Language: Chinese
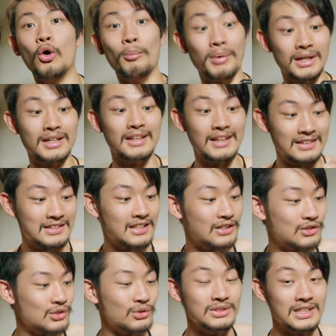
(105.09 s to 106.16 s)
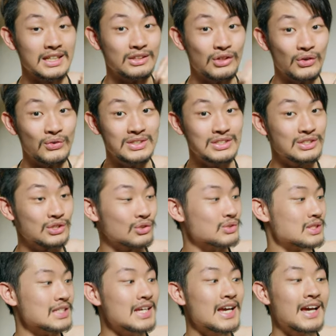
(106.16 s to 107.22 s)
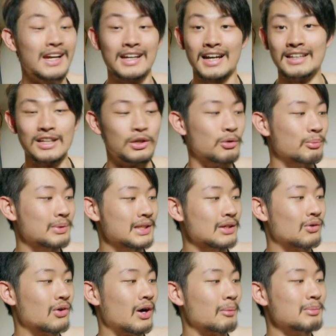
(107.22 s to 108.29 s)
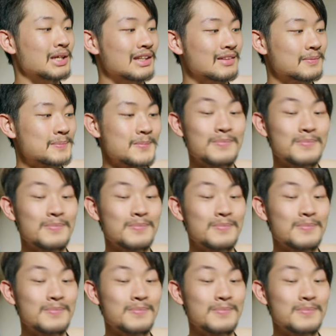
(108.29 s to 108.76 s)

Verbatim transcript: 我们可以很轻松的在同一只手机看到我们的画面，